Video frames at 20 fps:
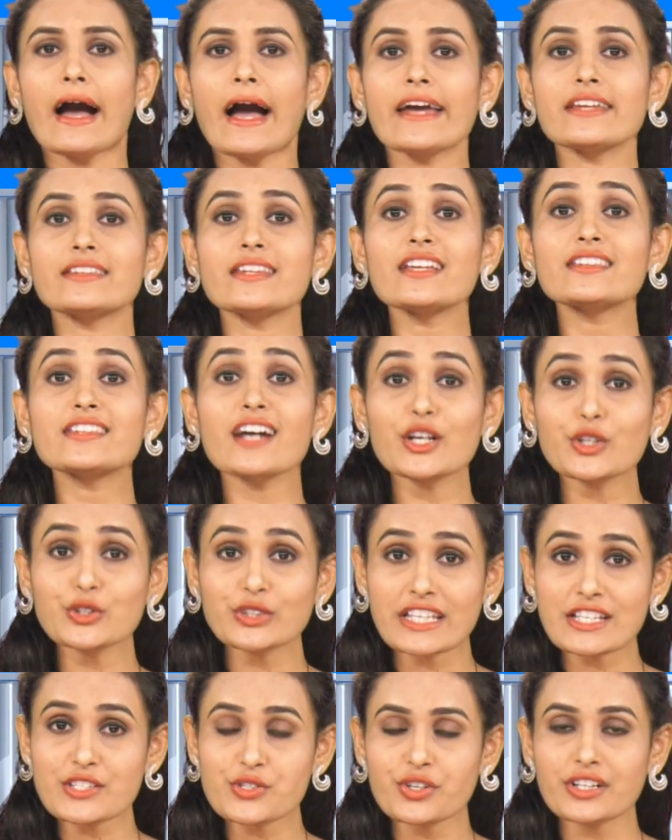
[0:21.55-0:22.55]
అయితే తాను
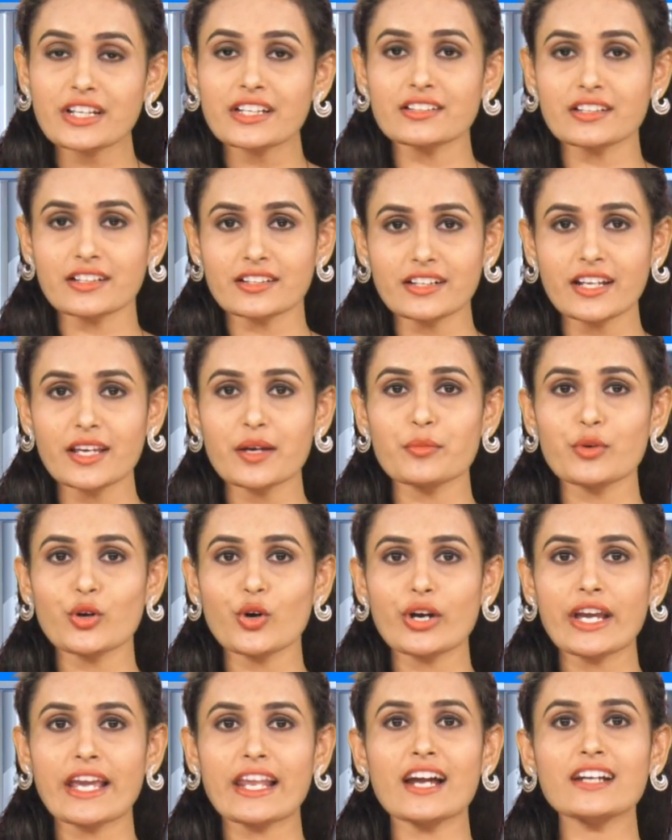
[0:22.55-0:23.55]
తీసుకునే
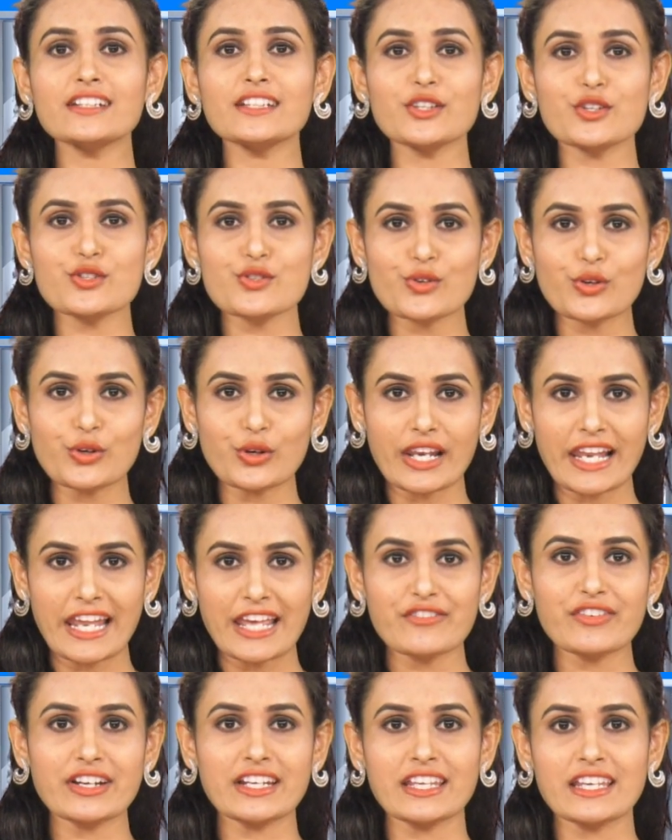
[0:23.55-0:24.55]
నిర్ణయంలో ఎలాంటి నుసుగులు
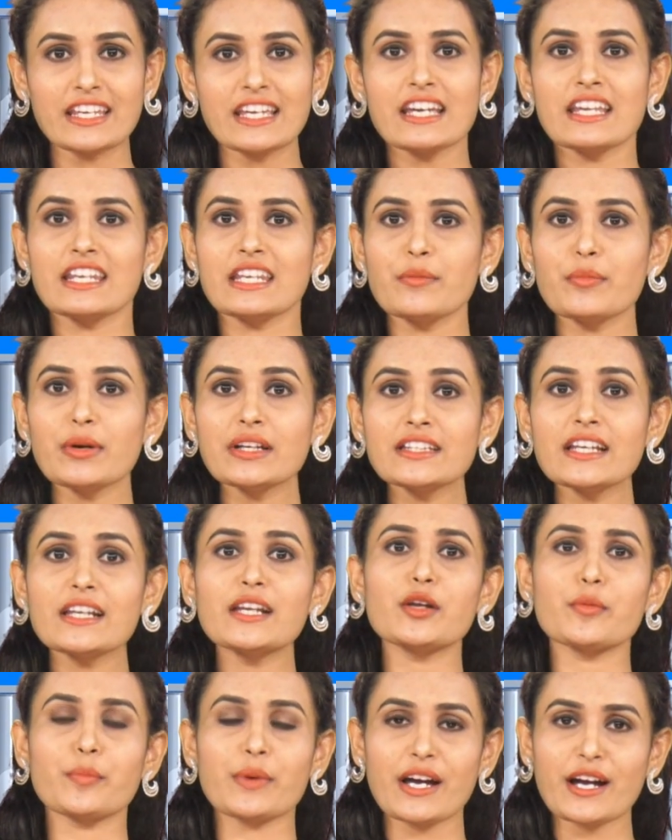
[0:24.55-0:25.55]
లేవని
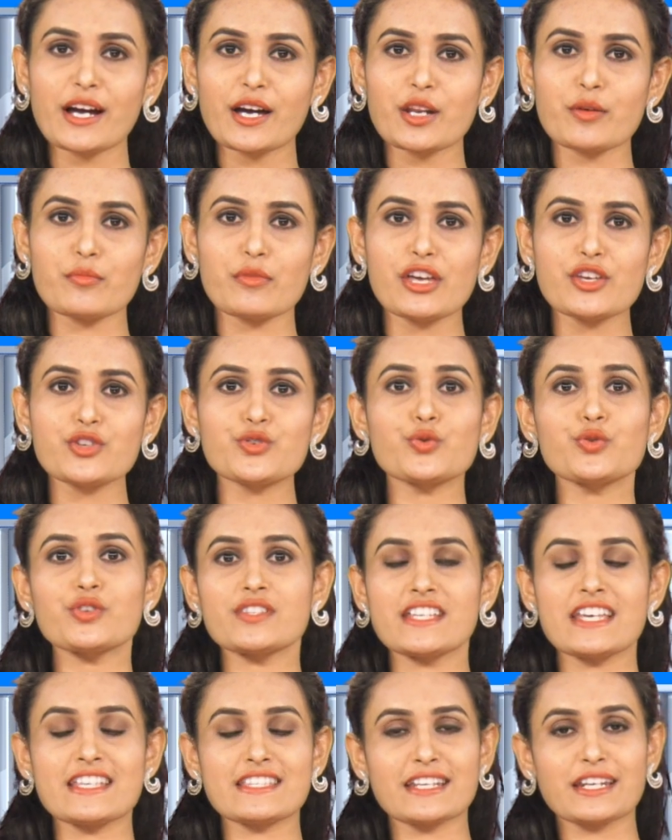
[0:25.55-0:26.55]
నిబంధనల ప్రకారమే షూట్
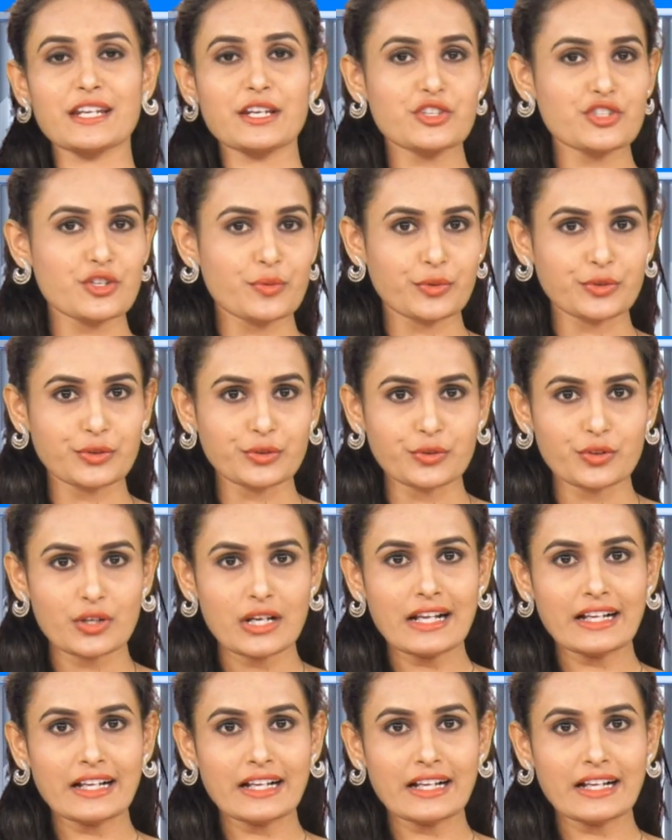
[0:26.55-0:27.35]
చేశానని చెబుతూ